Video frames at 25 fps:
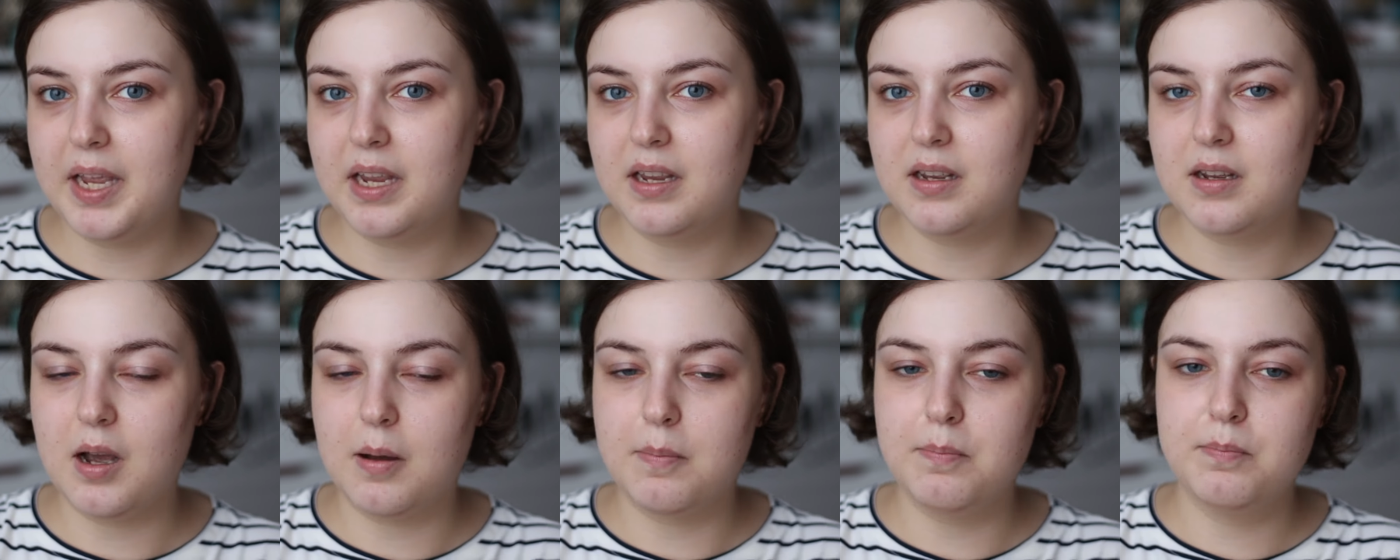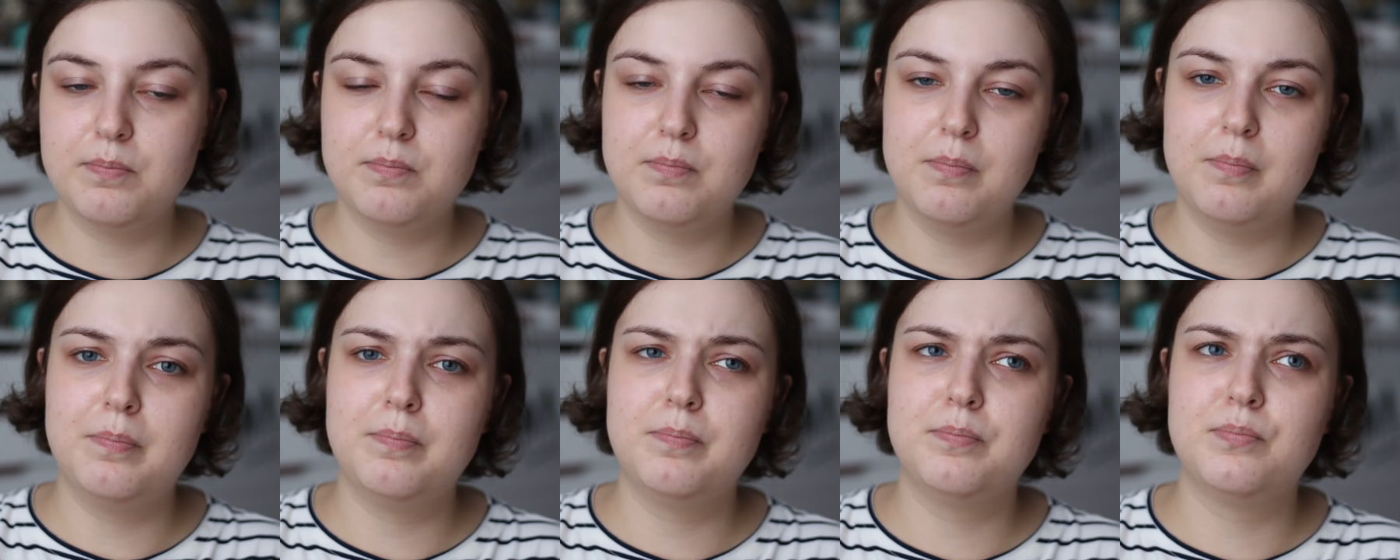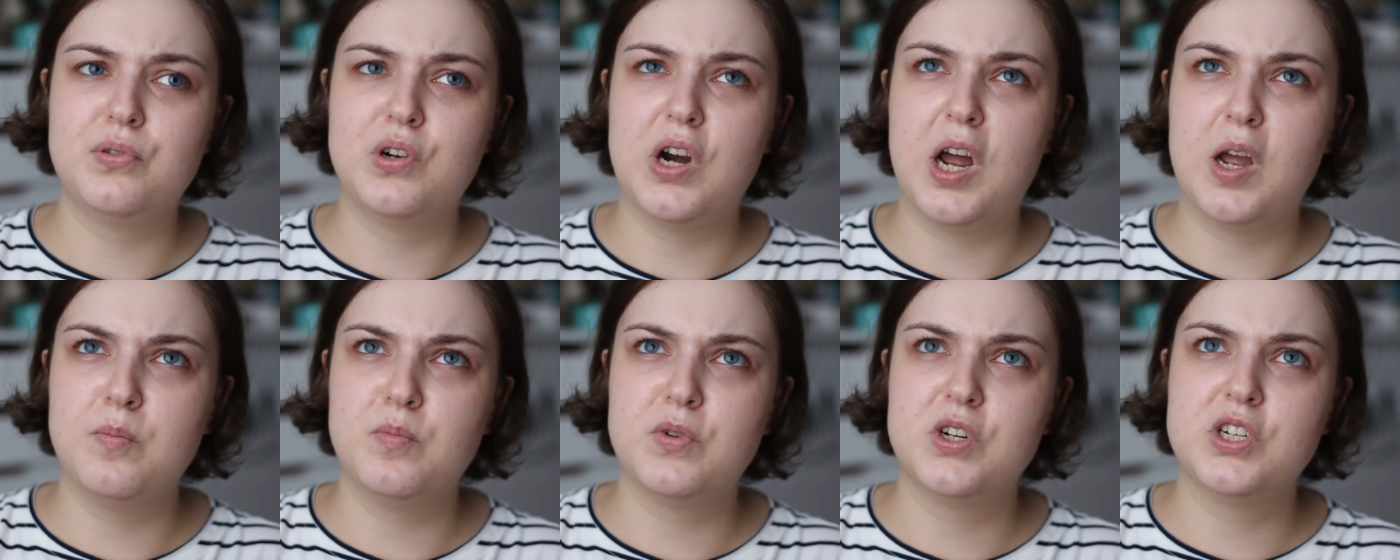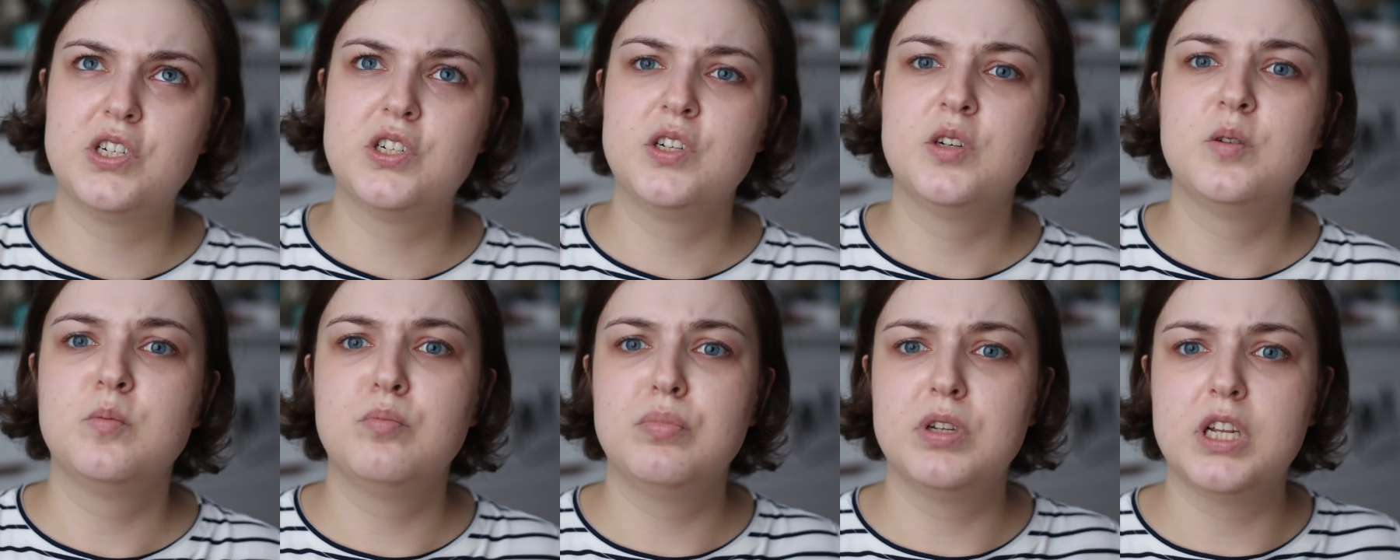Makeup
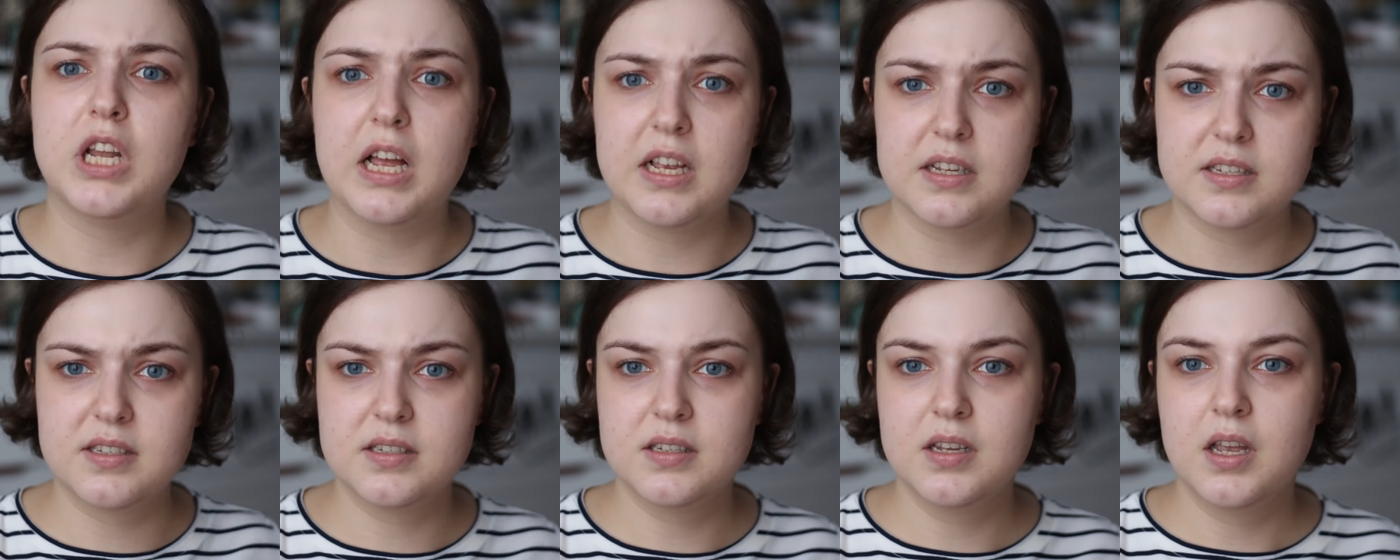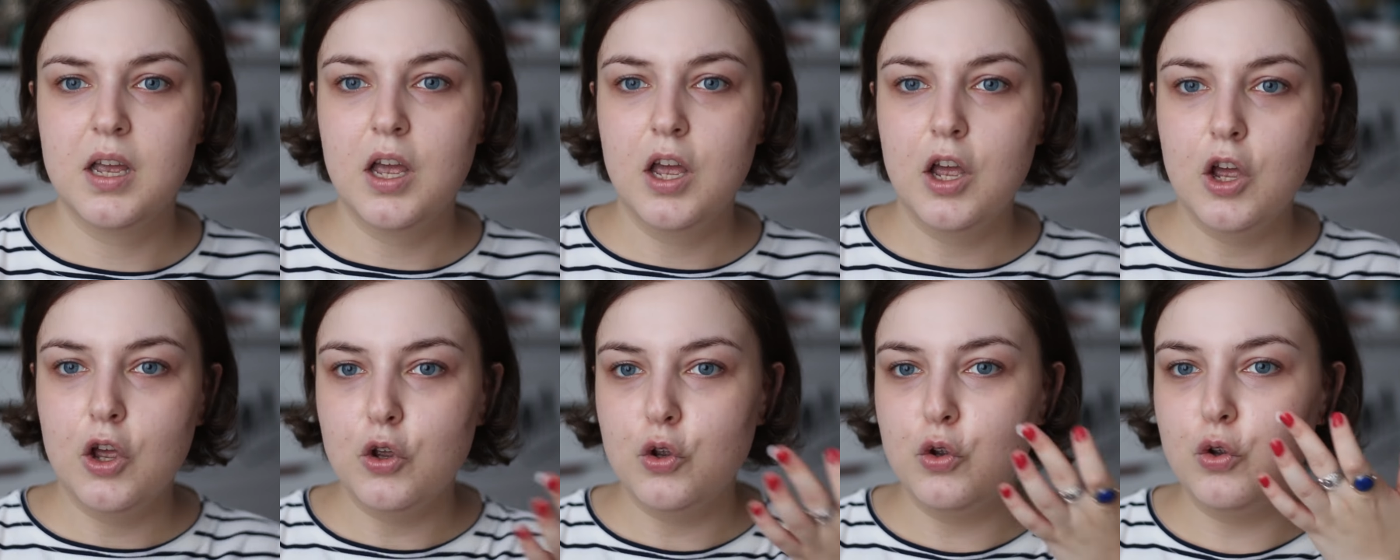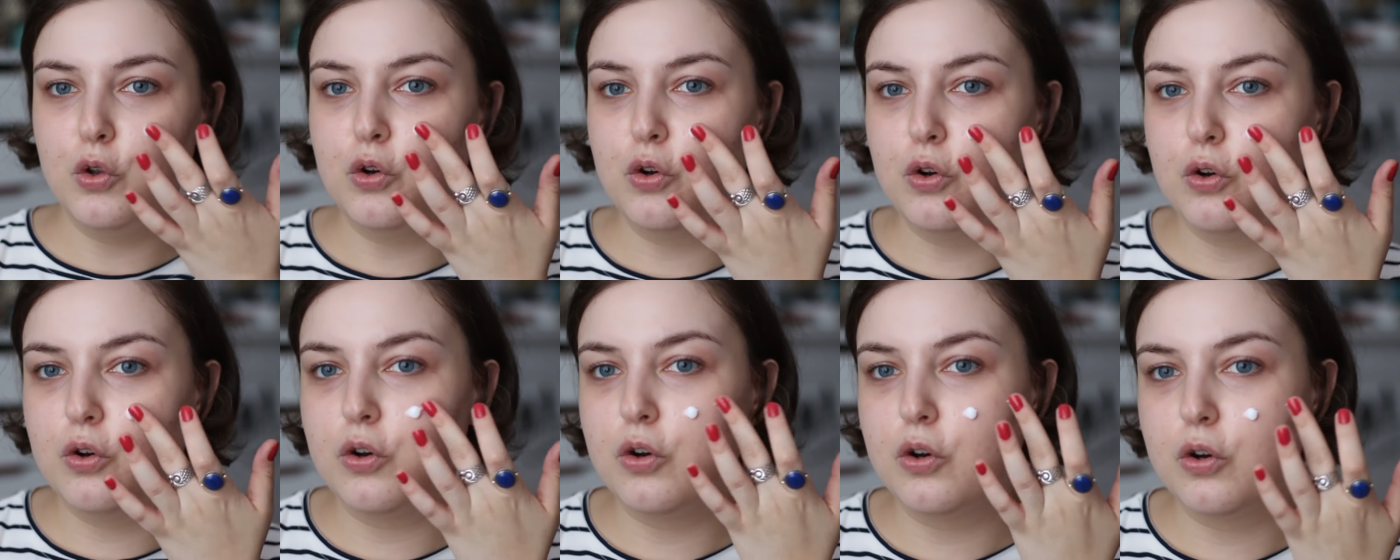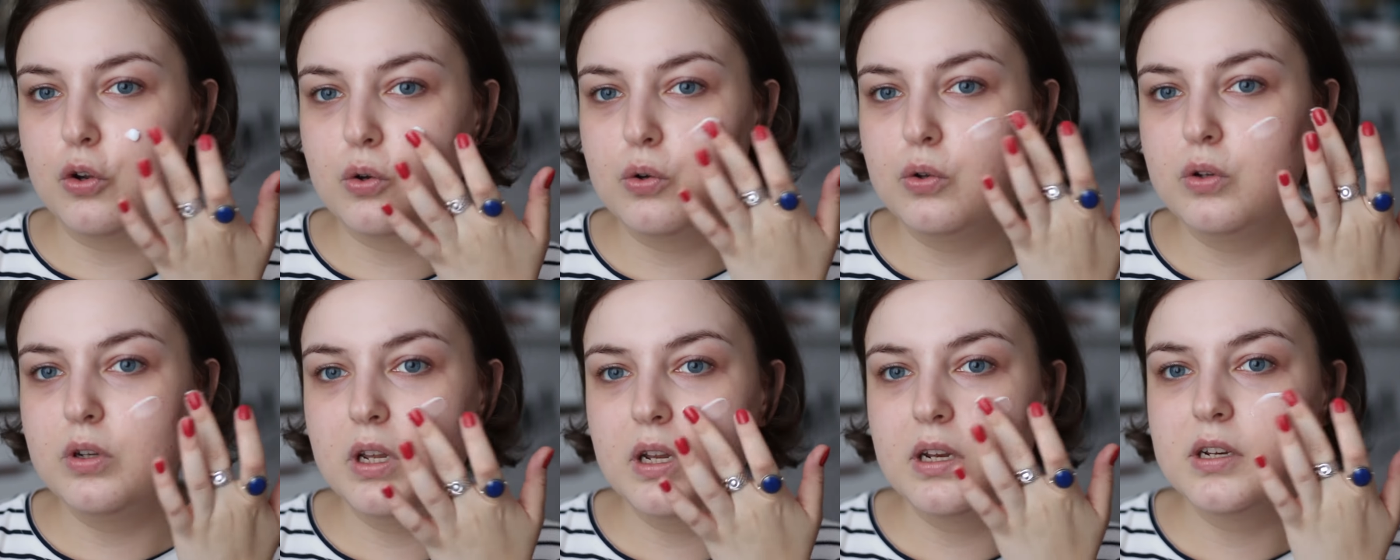Primer Plus ürününü
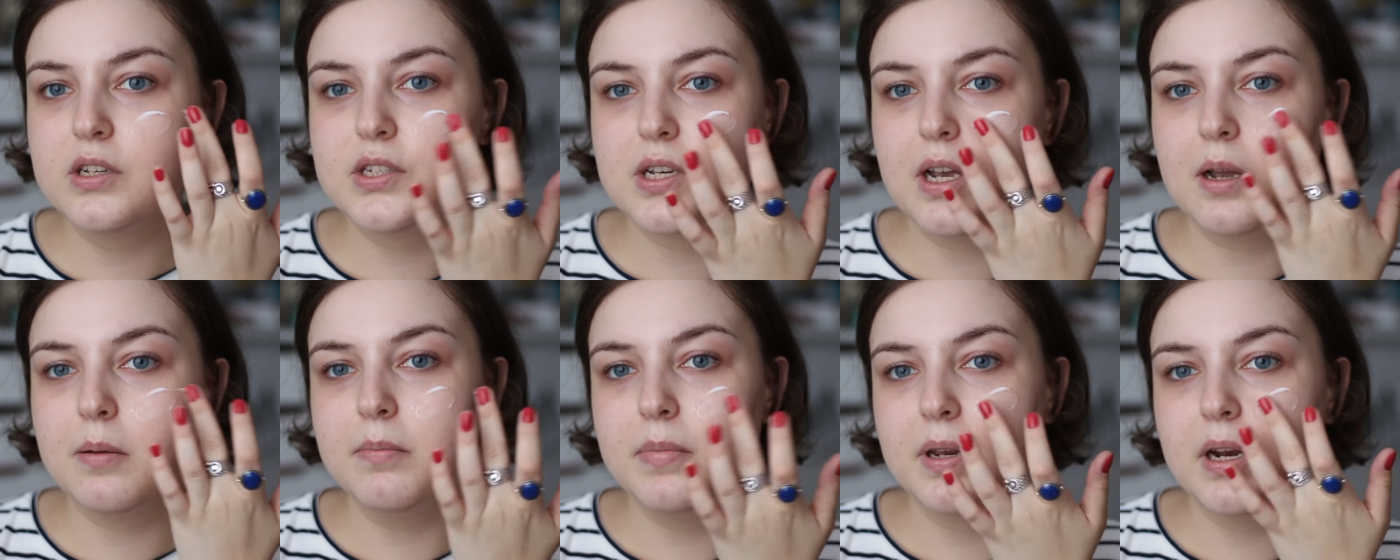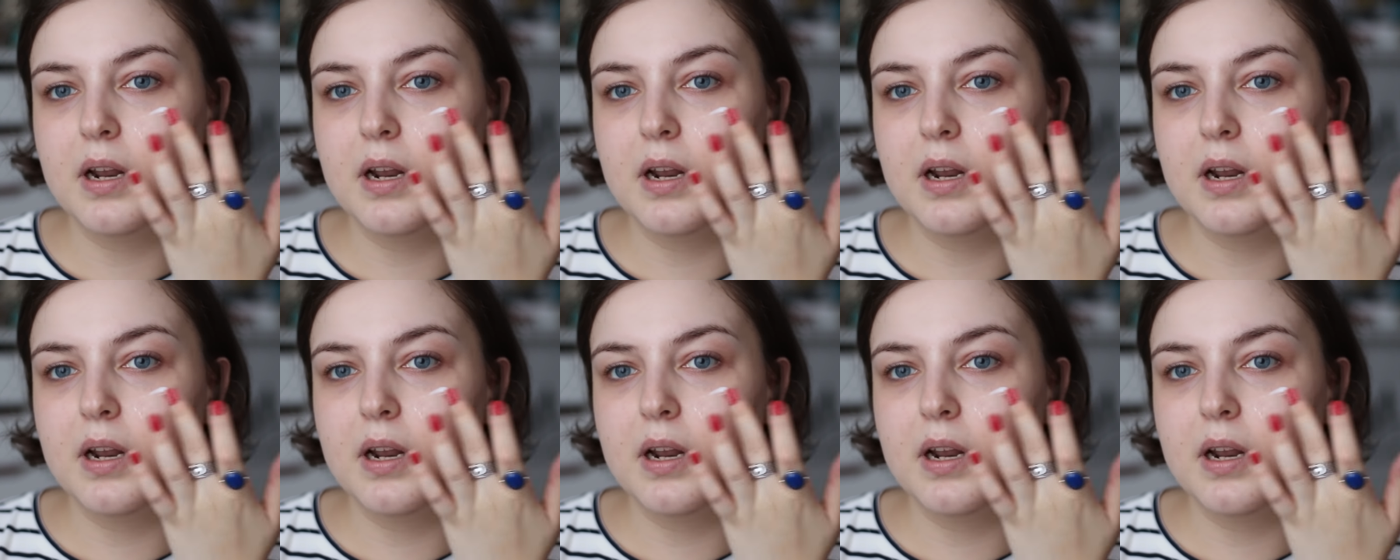kullanacağım.